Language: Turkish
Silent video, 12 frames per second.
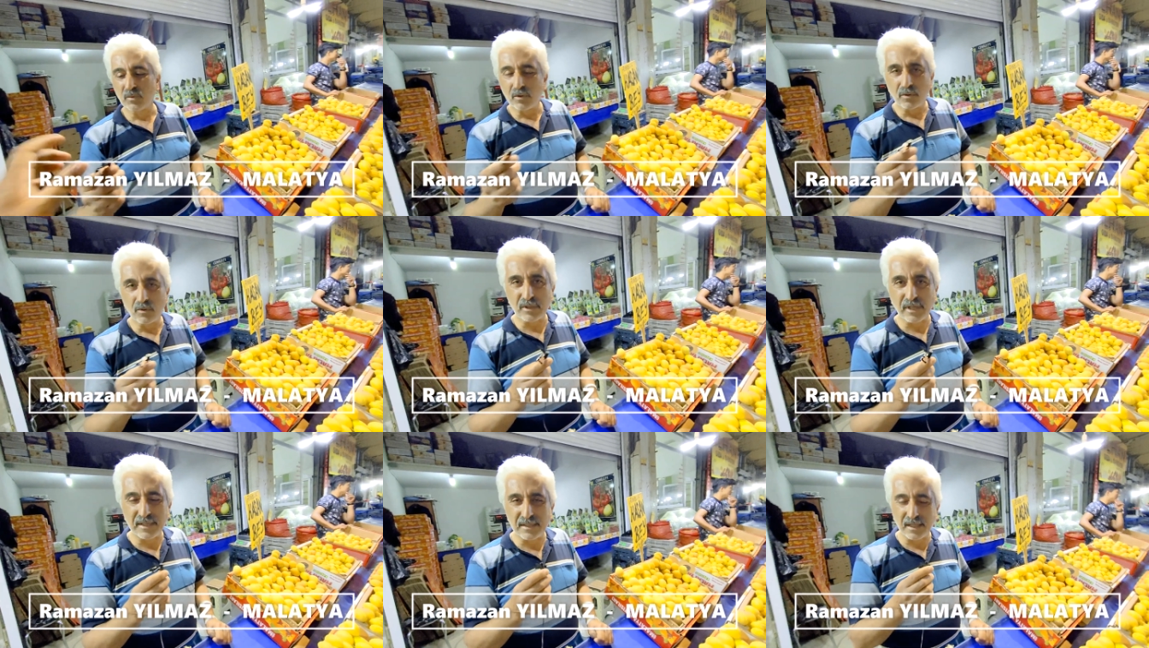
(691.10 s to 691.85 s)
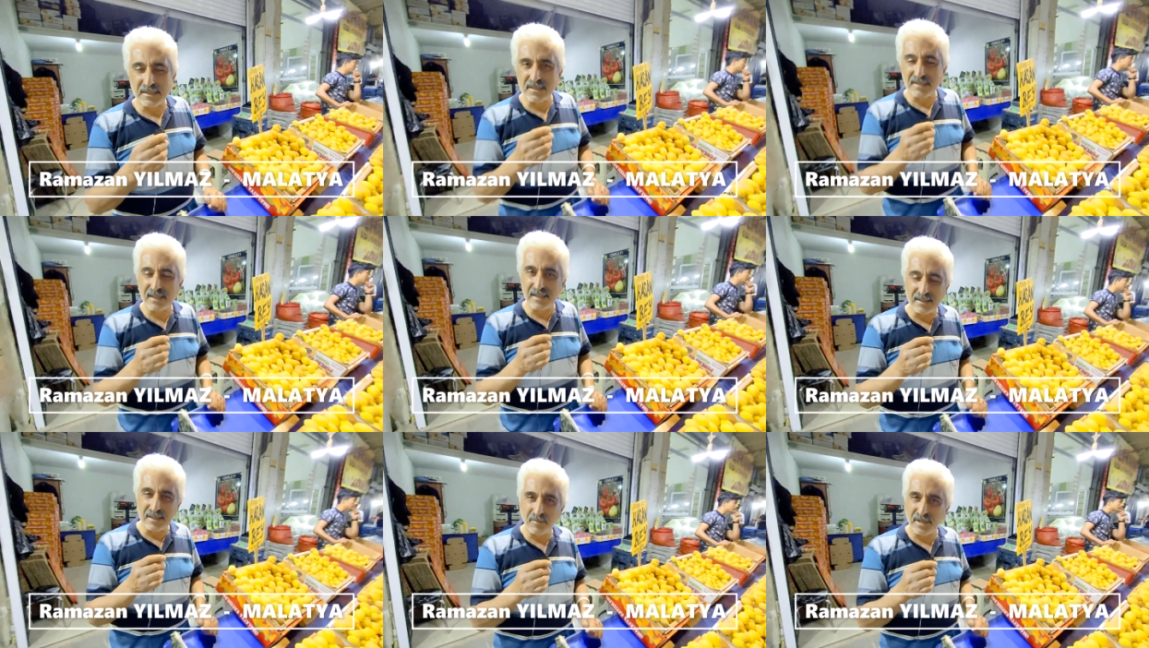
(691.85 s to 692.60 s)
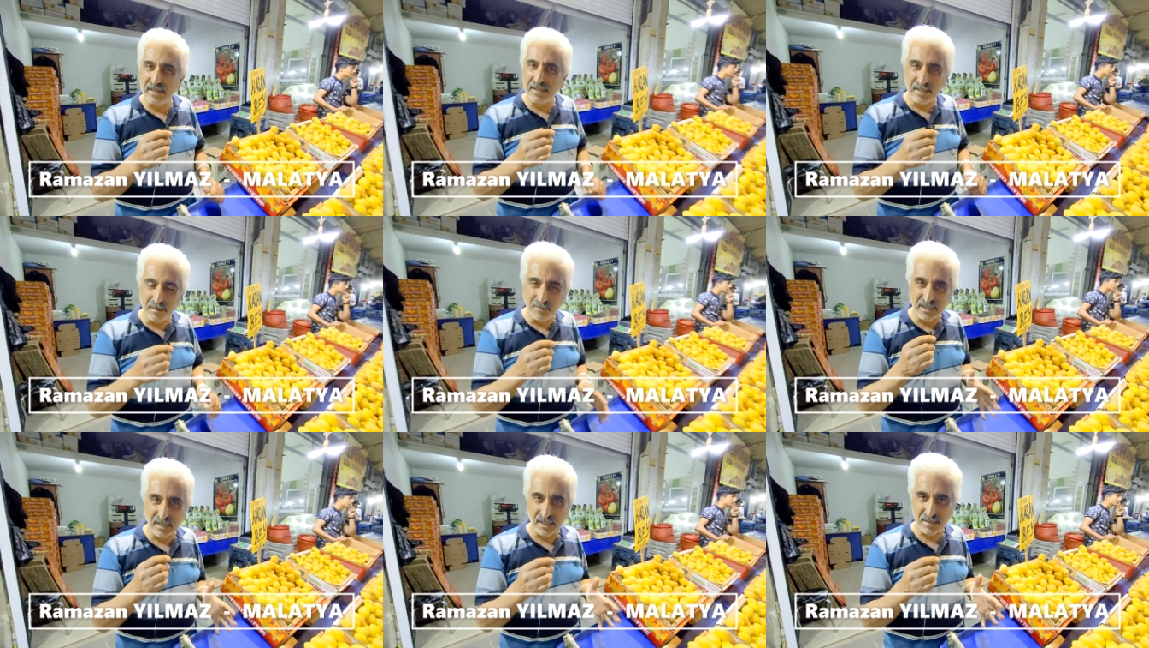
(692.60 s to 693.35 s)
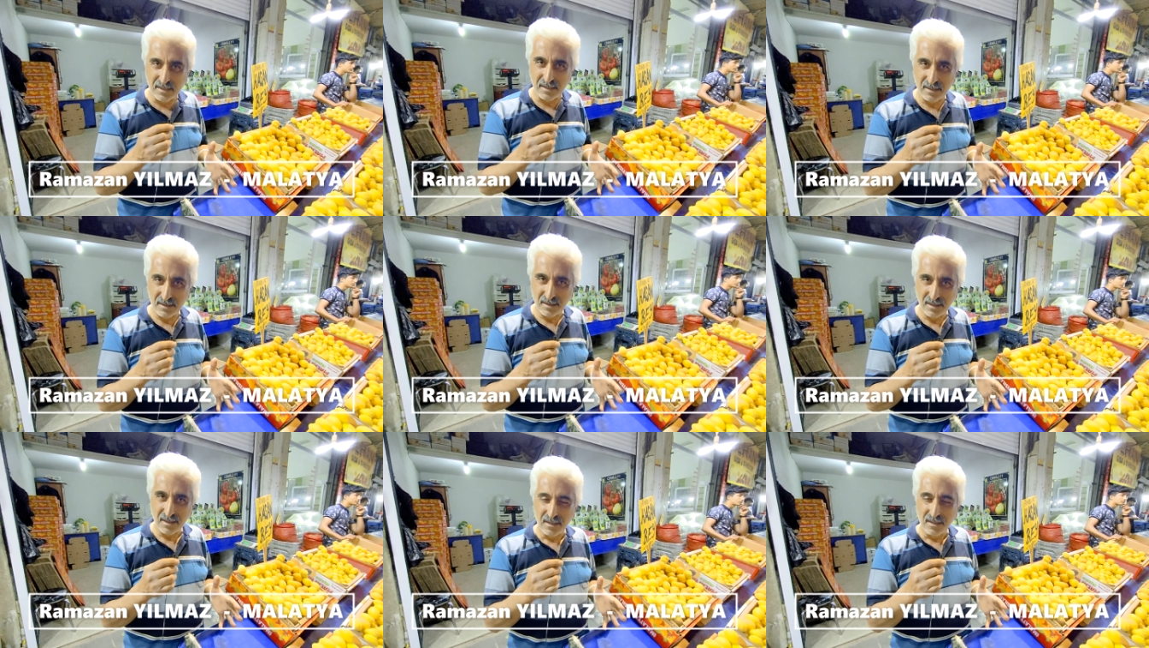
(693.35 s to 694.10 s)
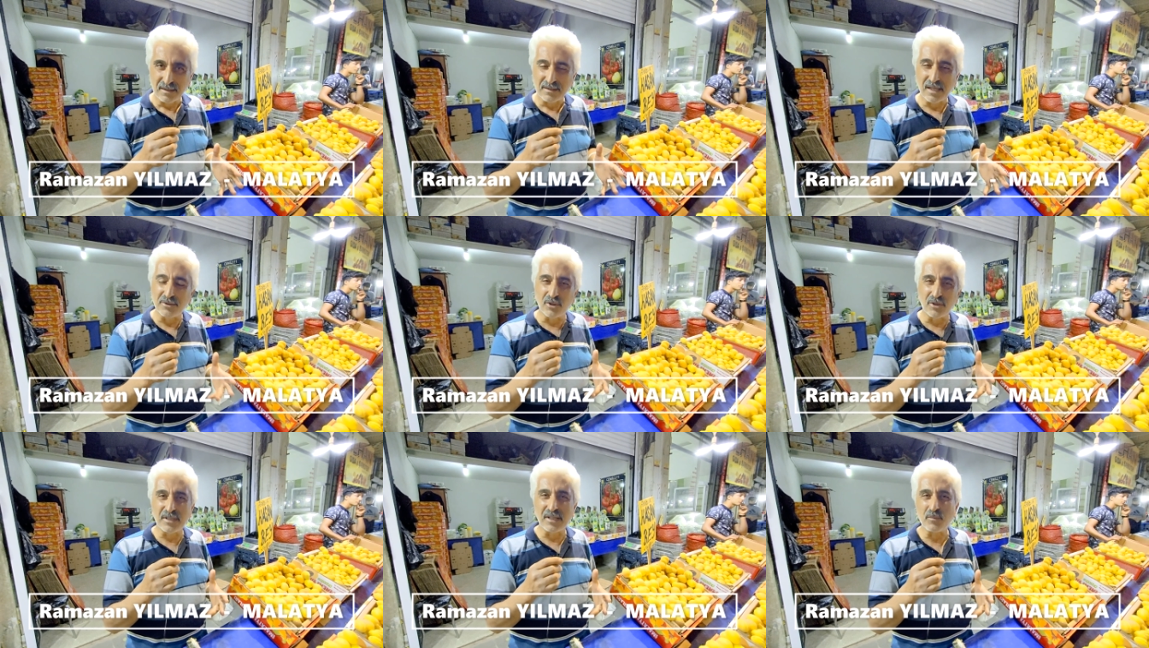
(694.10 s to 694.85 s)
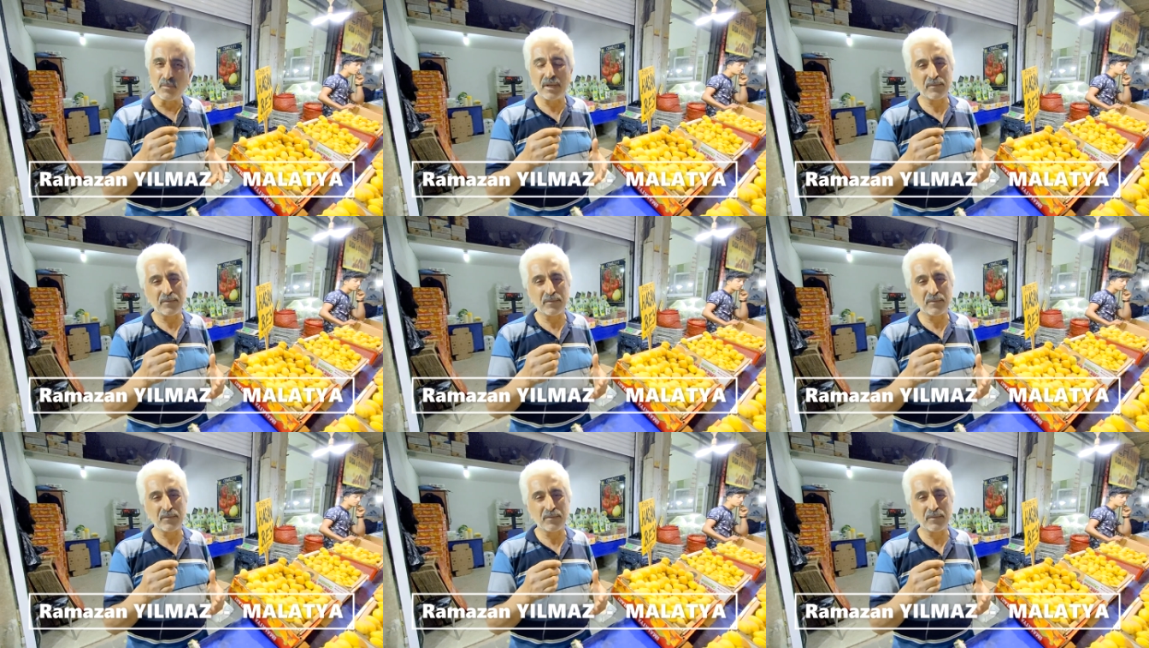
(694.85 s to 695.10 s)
Bu Hudayi kayısı genelde beğenilen bir kayısı tad olarak.